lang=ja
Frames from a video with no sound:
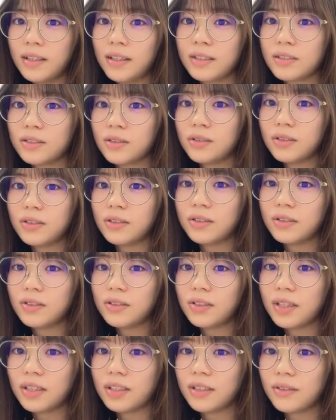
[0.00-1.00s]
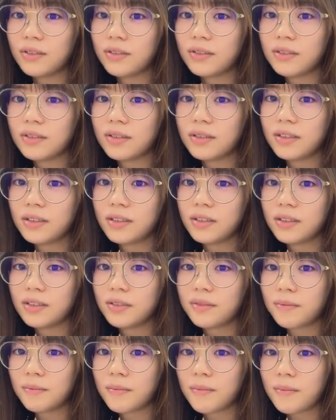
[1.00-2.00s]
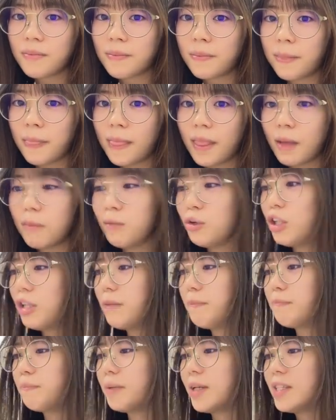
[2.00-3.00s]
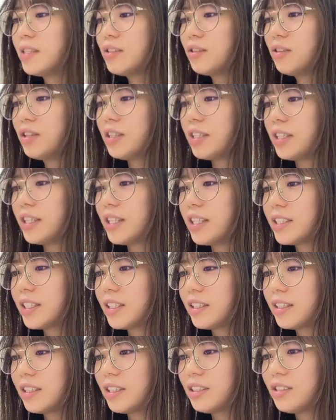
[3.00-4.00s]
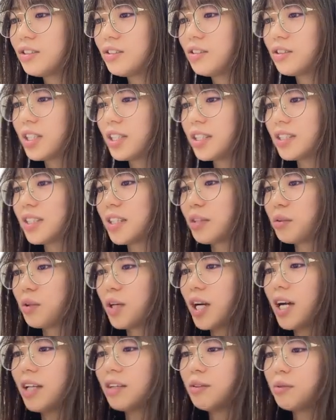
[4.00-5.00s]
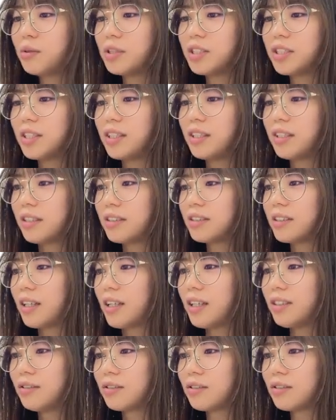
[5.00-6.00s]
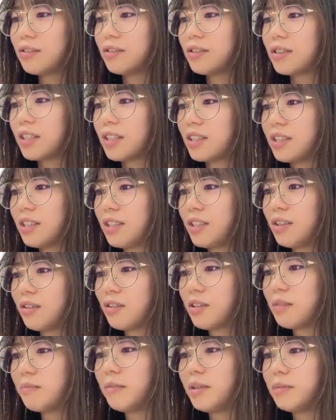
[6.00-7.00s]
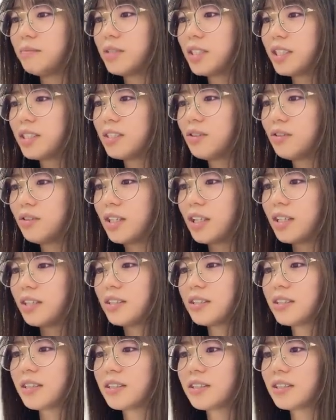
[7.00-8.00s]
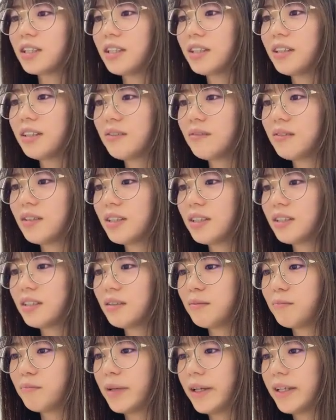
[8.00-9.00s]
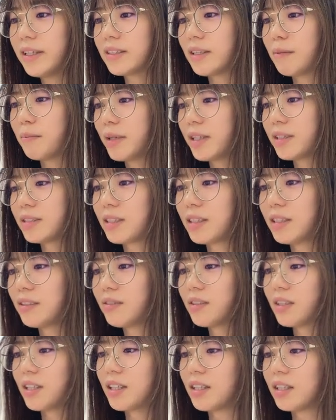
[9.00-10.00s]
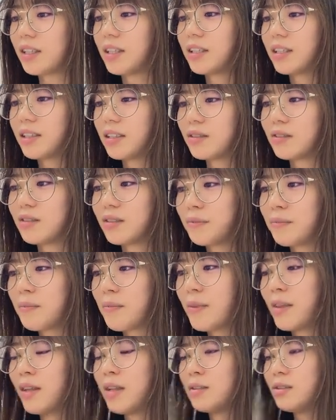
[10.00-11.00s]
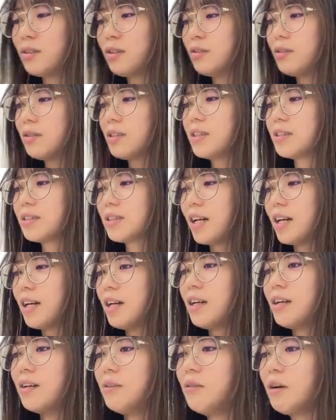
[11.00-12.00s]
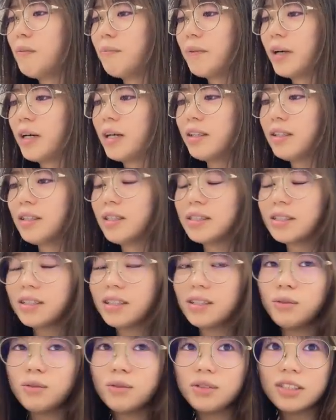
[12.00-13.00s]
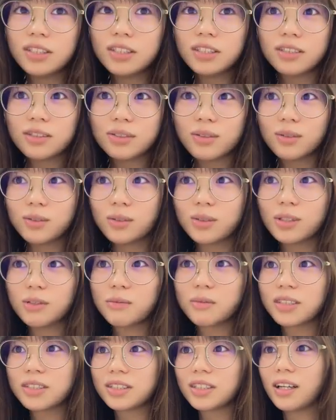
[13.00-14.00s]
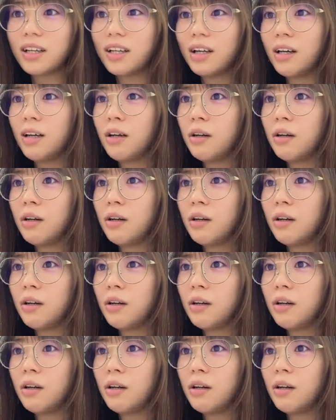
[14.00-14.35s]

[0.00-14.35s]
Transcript: そのなんていうのもういっぱい商品入れちゃってる状態でさこうカート押しながらさ歩くとするじゃんこれ、ま、昔よくあるあるだった最近はパン屋さんパン屋さんに行くからあれないんだけどさそういう時にさわパン屋さん美味しそうって思ってさ